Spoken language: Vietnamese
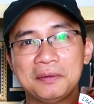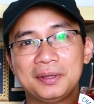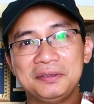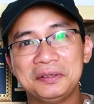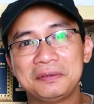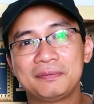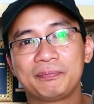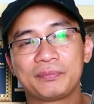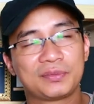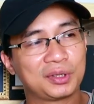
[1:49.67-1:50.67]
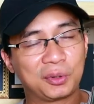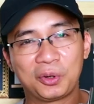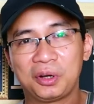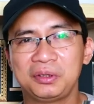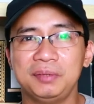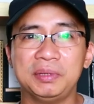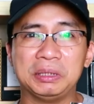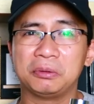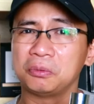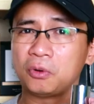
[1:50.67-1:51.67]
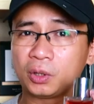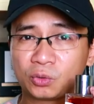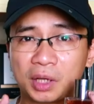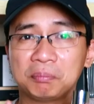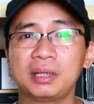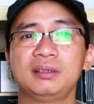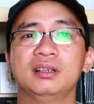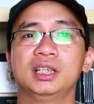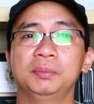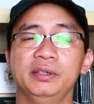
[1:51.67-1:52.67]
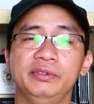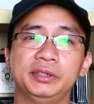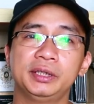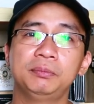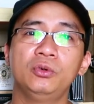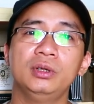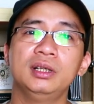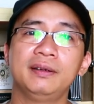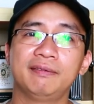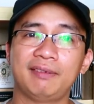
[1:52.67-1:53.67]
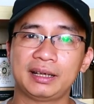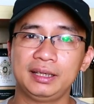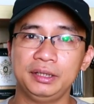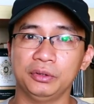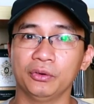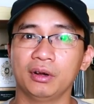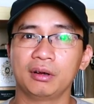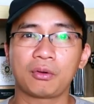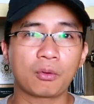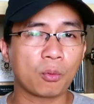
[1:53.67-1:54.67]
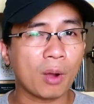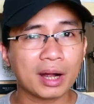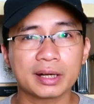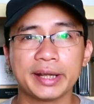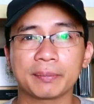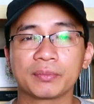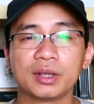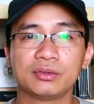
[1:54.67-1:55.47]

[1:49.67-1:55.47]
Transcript: Thế nhưng sau đó thì mình hoàn toàn bất ngờ bởi vì cái mùi hương vani của nó quá là đẹp.